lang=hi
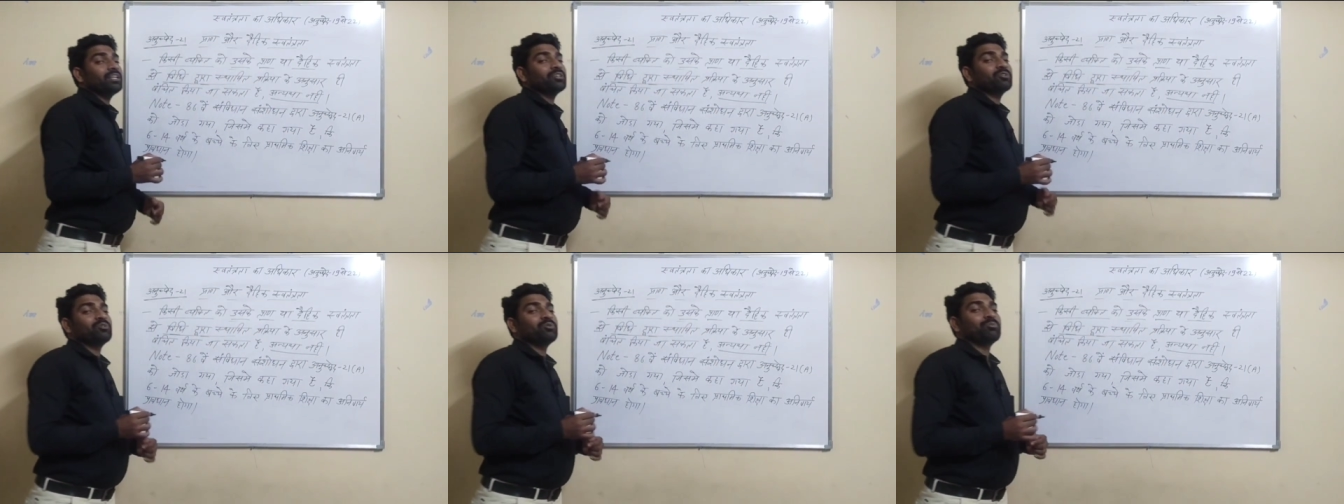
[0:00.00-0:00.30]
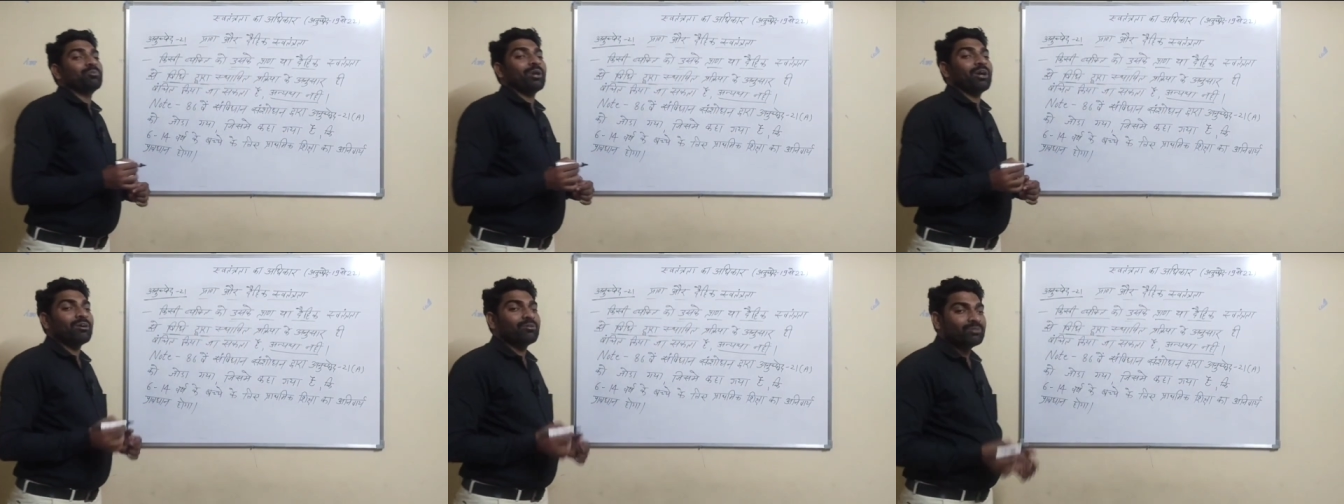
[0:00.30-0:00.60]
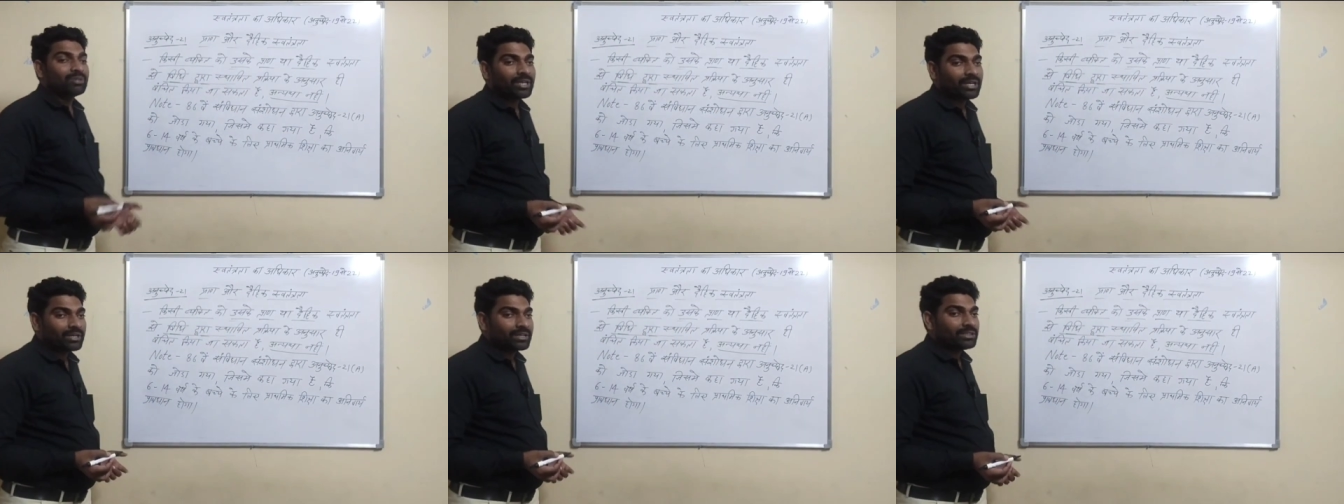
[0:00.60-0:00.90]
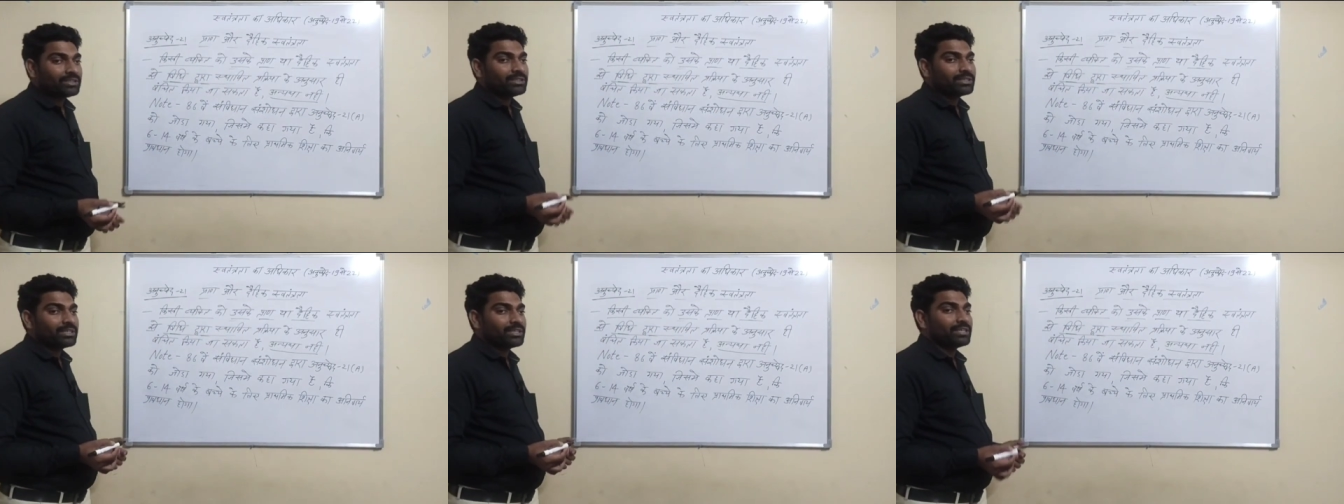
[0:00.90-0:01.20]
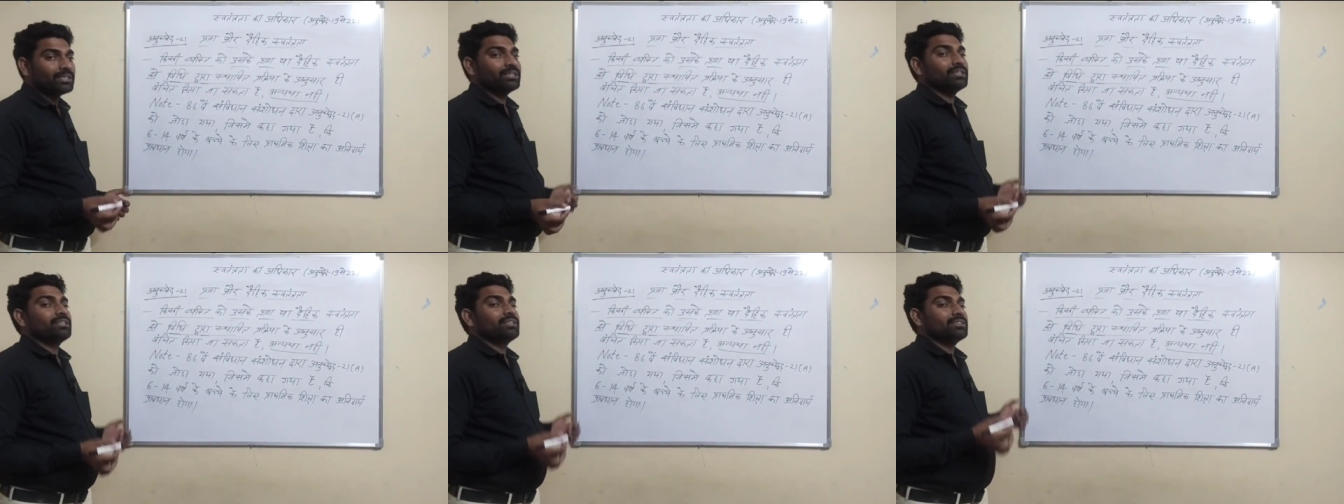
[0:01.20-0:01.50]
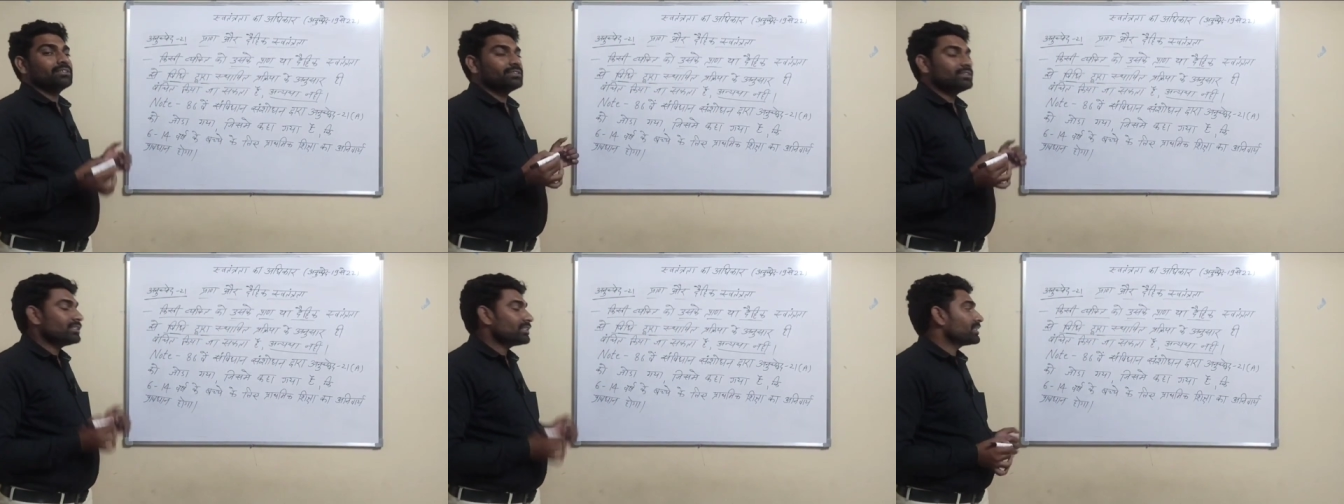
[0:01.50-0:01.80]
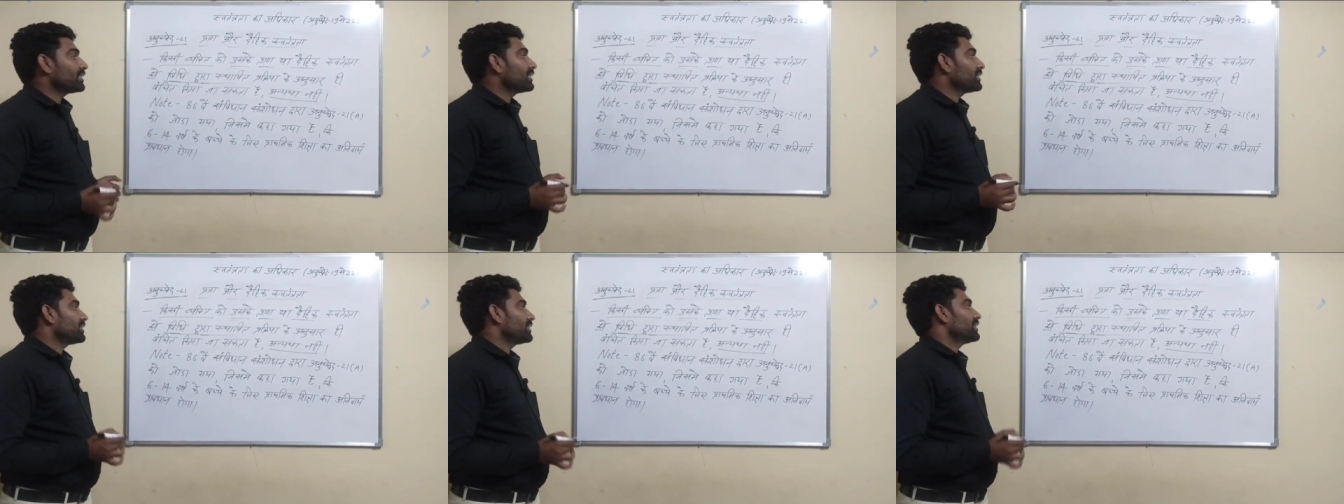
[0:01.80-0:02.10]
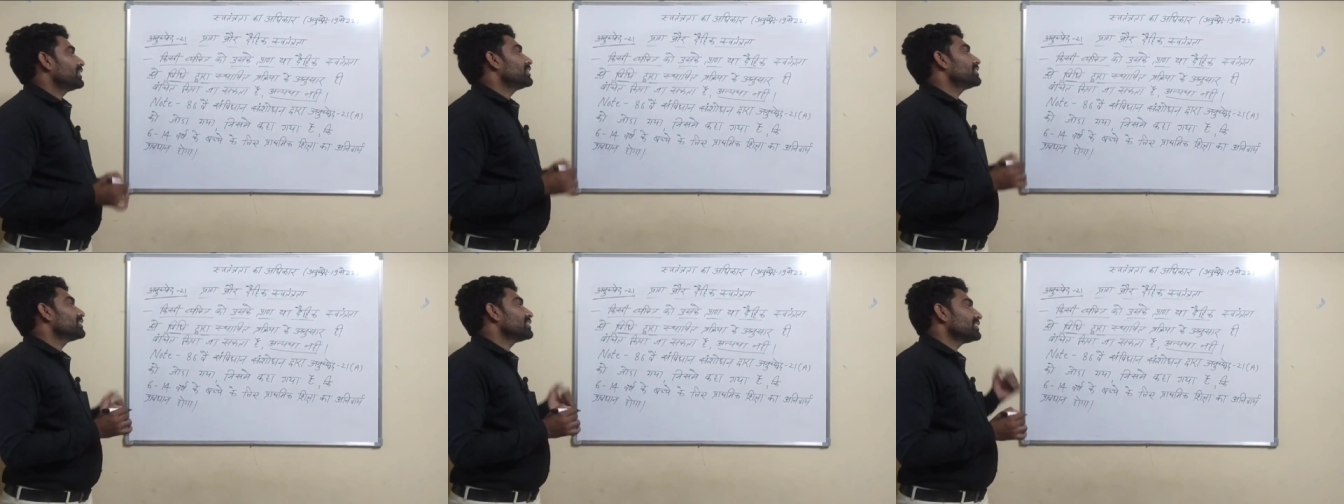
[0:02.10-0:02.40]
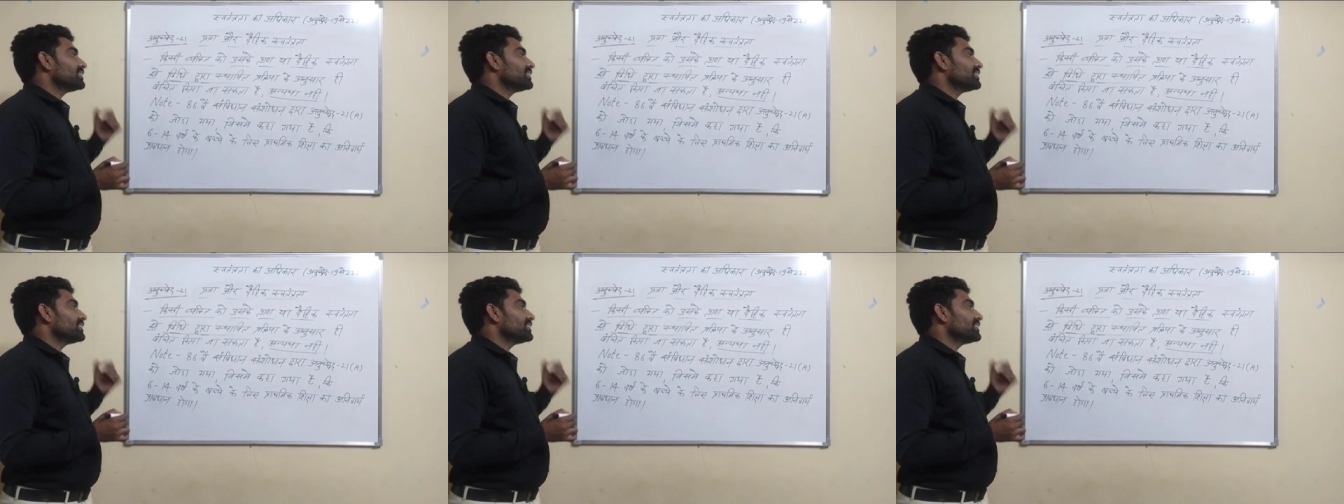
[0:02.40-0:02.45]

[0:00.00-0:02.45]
अन्य कोई प्रावधान नहीं है जिसके तहत